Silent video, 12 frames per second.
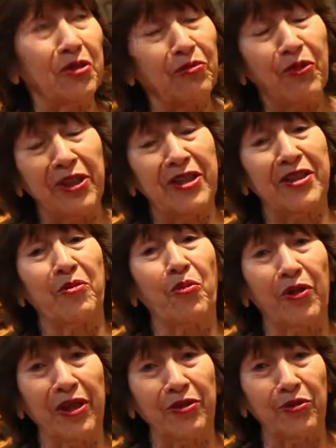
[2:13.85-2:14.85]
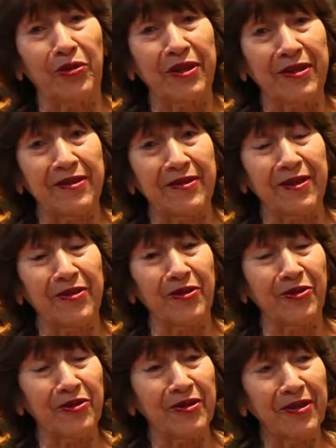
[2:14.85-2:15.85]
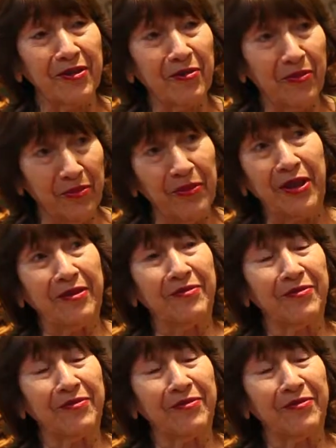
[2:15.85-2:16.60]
buenas épocas tuve, gracias a Dios. Bien.